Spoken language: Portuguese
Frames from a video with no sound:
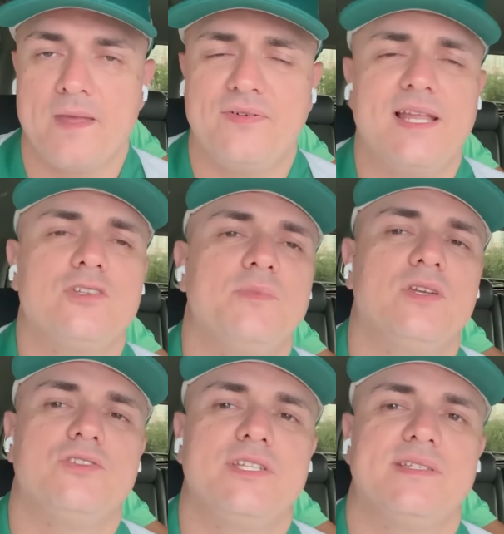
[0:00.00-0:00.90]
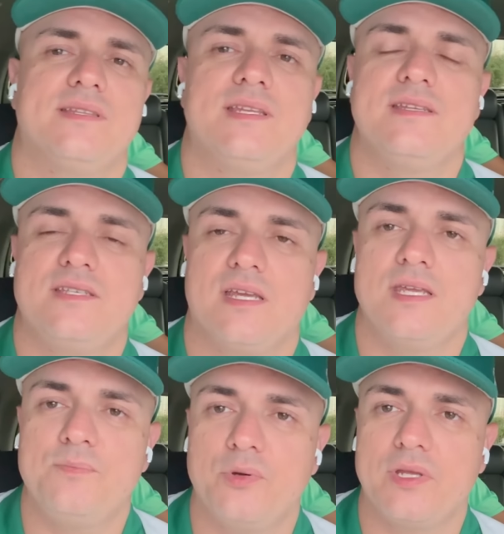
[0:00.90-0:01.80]
Falar de uma notícia triste
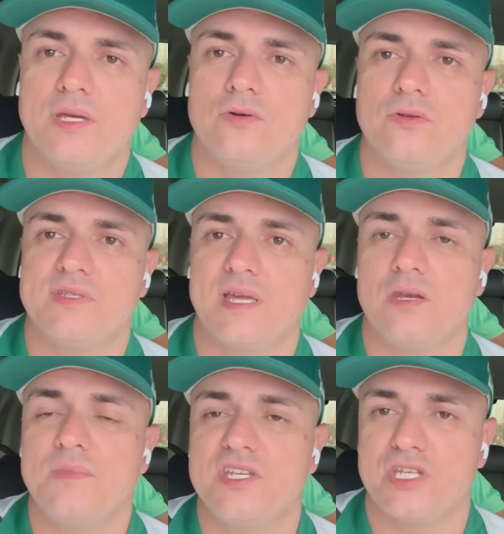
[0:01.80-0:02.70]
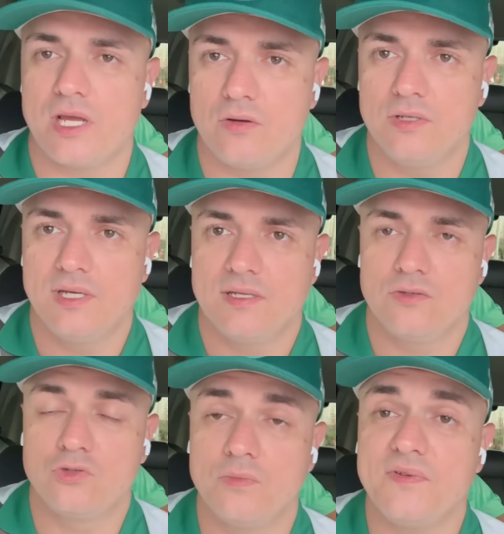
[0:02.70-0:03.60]
aqui porque o zagueiro Michel
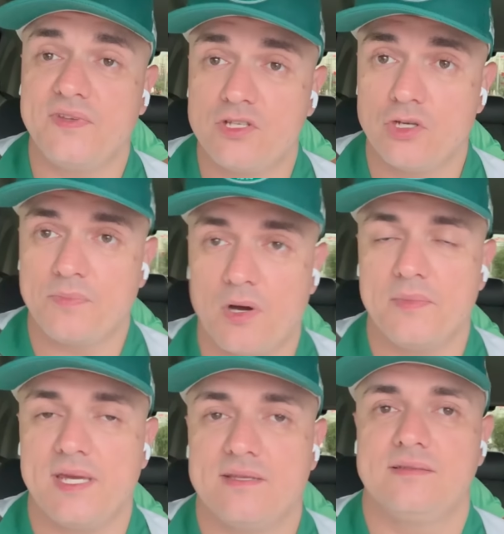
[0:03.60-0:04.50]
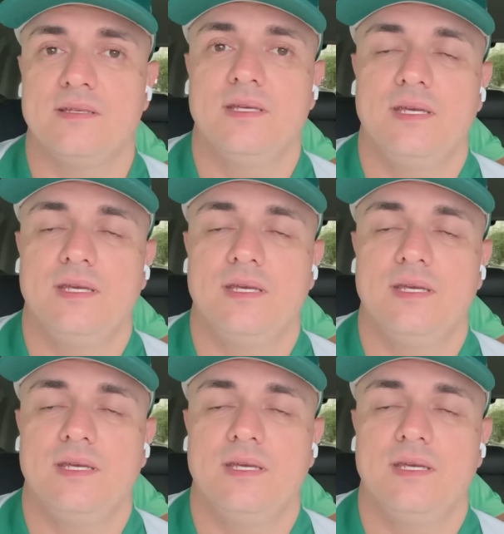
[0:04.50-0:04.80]
do sub-20 do Palmeiras